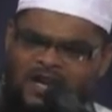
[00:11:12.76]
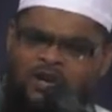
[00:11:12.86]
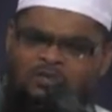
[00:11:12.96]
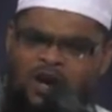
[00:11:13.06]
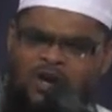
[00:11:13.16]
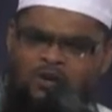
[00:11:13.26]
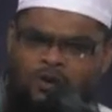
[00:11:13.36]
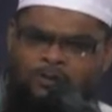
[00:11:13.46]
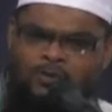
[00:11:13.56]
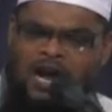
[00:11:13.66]
எனக்கும்
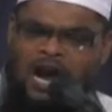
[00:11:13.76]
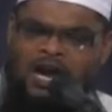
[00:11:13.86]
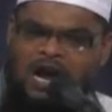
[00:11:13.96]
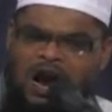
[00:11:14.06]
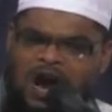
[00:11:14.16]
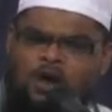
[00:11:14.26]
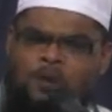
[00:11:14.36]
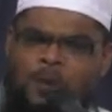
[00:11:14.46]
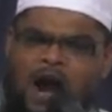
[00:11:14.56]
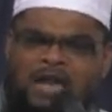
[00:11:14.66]
உங்களுக்கும் அழகான
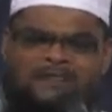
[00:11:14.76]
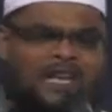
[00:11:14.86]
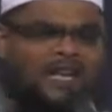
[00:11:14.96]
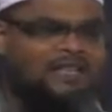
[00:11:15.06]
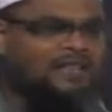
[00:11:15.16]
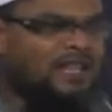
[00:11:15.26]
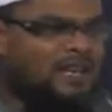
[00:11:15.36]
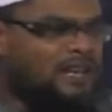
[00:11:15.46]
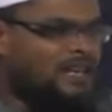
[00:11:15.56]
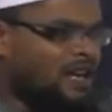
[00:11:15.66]
ஒரு பாடத்தை
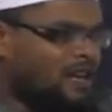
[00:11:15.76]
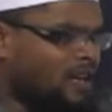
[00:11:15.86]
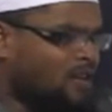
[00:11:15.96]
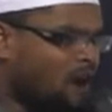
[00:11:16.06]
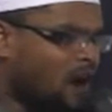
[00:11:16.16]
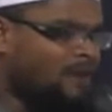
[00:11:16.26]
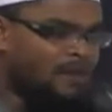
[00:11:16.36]
கற்றுத்தருகிறது என்ன தெரியுமா